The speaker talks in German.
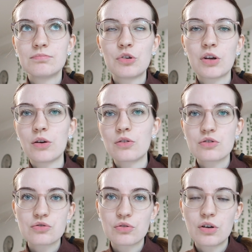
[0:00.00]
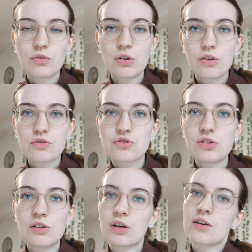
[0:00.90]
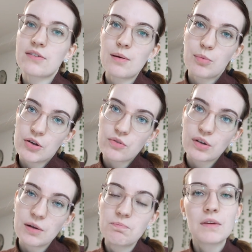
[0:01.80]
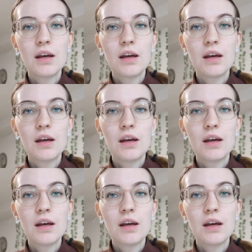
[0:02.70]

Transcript: und dann noch eine Stunde in der Uni zu chillen, dann ins Labor zu gehen.